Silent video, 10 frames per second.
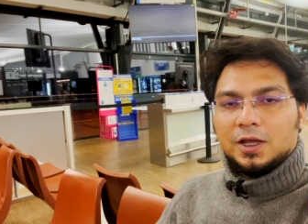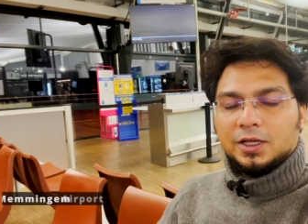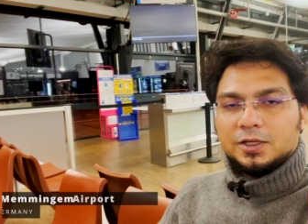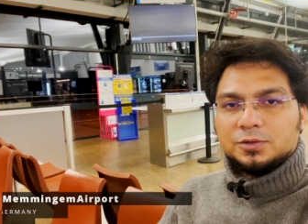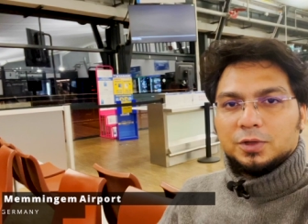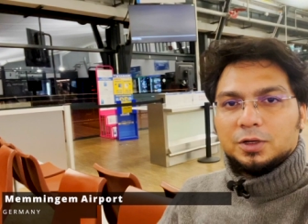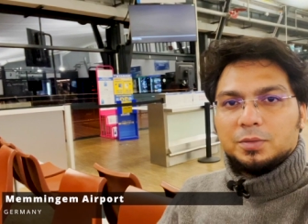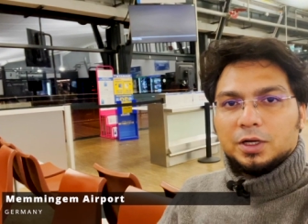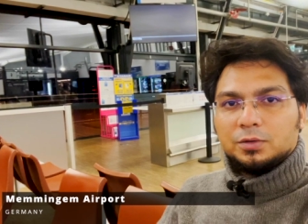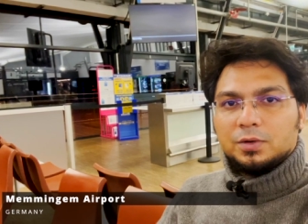हाय गाइस
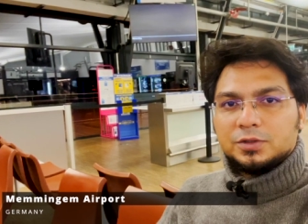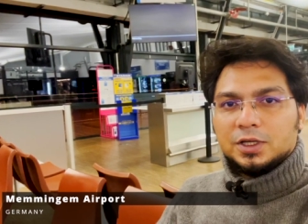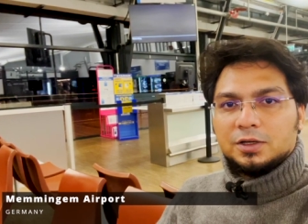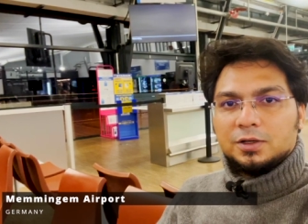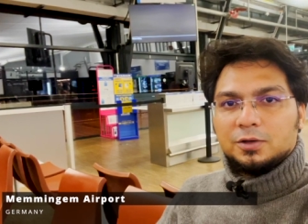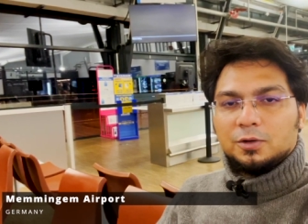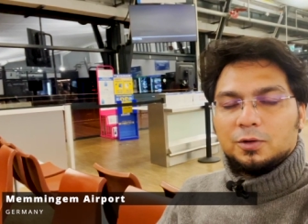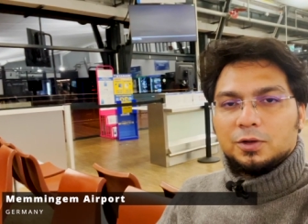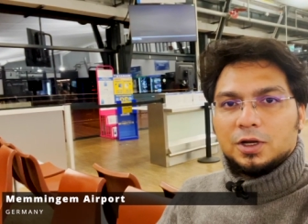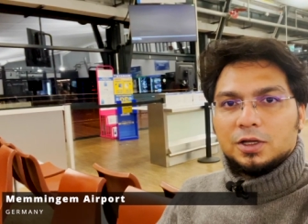वेलकम बैक टू आवर चैनल
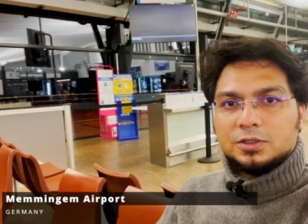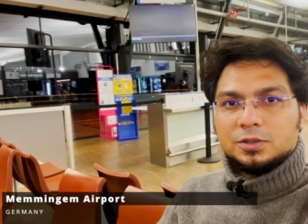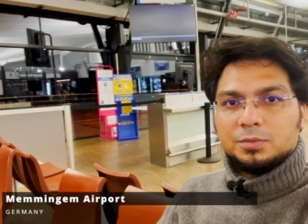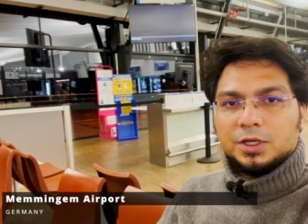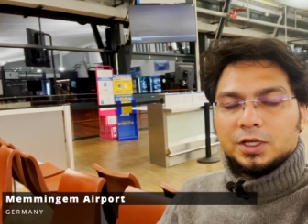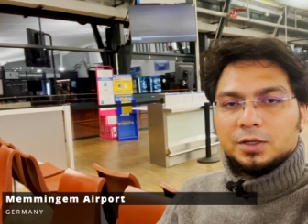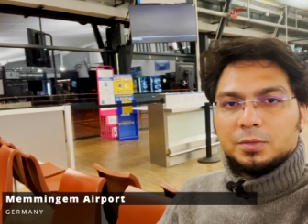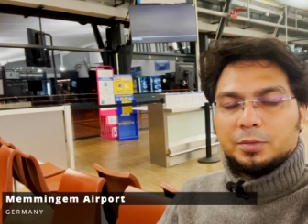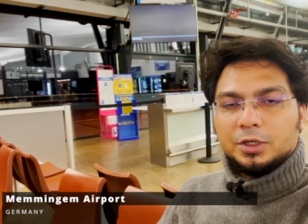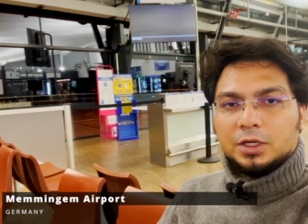और आज हम
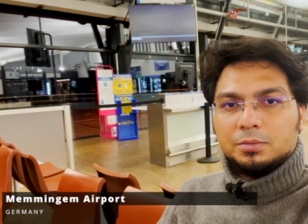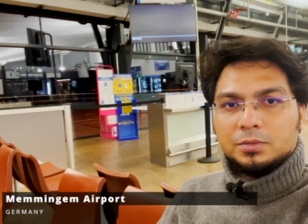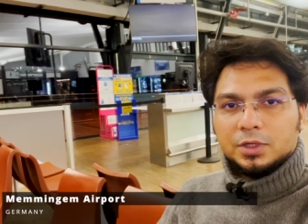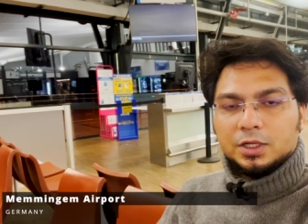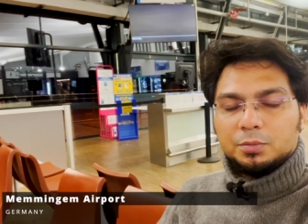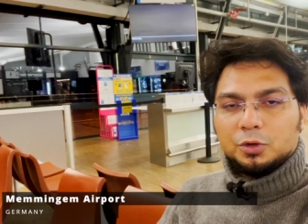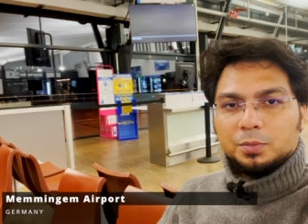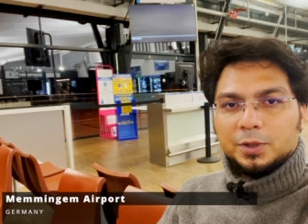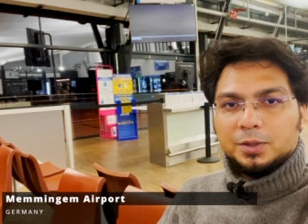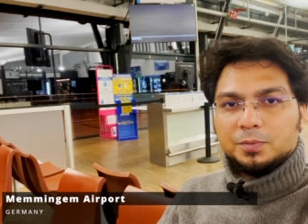हैं मेमिंगम
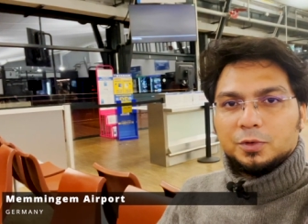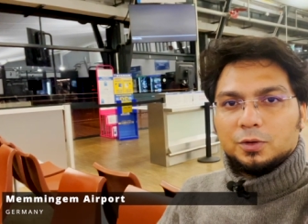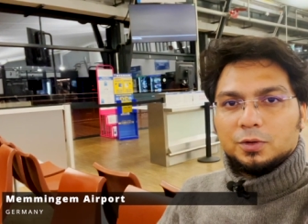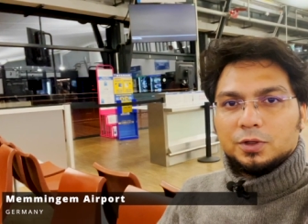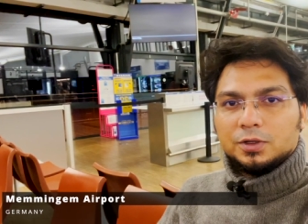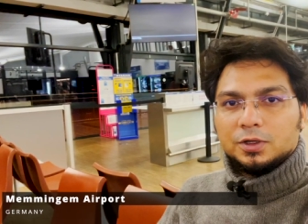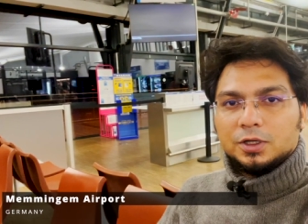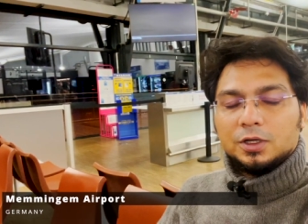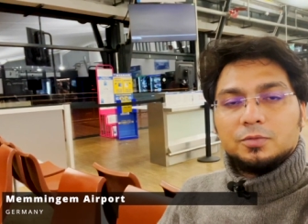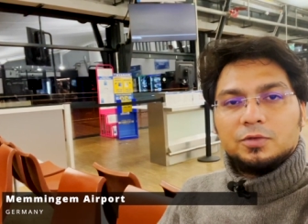एयरपोर्ट में और
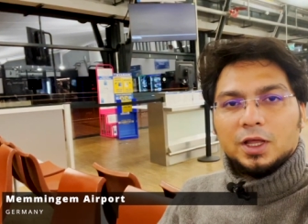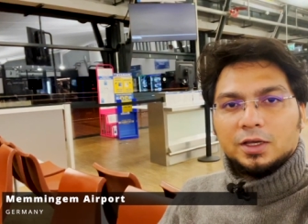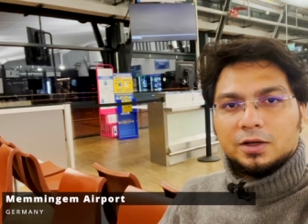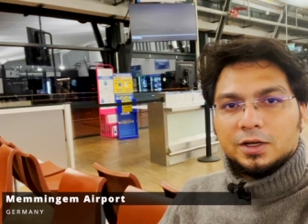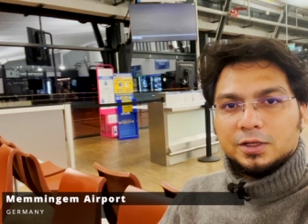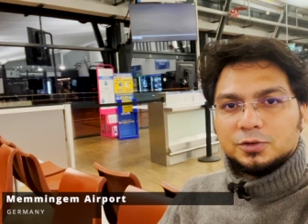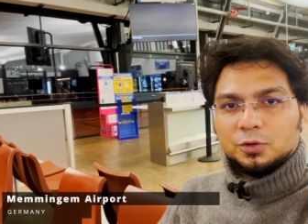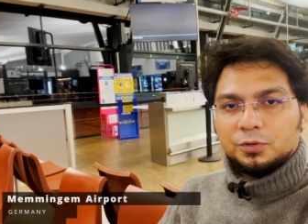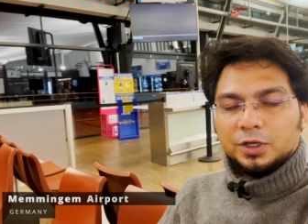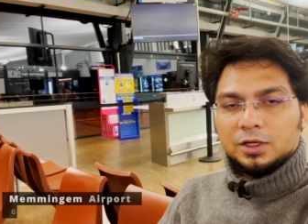हम फ्लाई कर रहे हैं
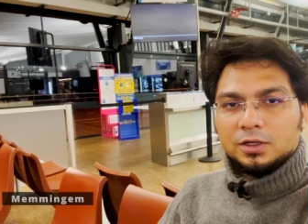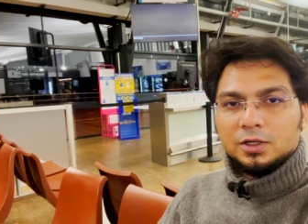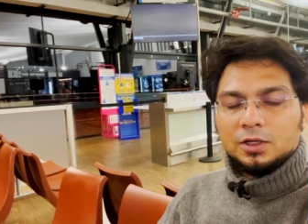सोफिया